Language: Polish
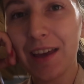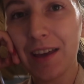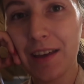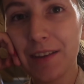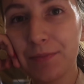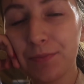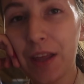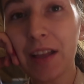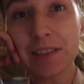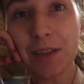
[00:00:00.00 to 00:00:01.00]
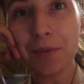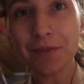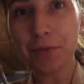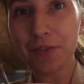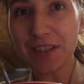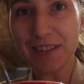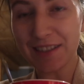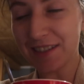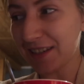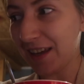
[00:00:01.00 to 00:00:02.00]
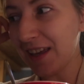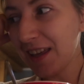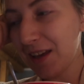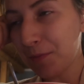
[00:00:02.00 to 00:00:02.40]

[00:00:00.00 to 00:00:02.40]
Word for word: Um, a chciałam Wam powiedzieć jeszcze,